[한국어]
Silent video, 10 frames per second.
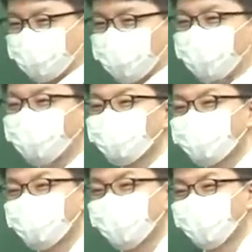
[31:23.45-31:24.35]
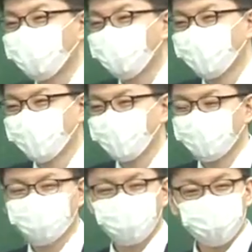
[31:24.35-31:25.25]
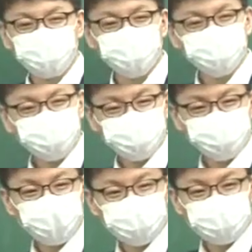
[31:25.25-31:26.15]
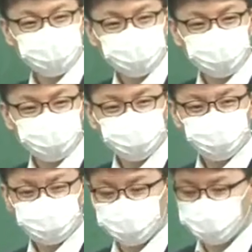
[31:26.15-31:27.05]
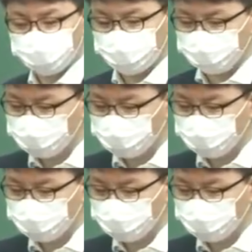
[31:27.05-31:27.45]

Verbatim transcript: 때문에 다 하고 있긴 해. 근데 아주 세부적인 것도 빠지겠죠, 실제로.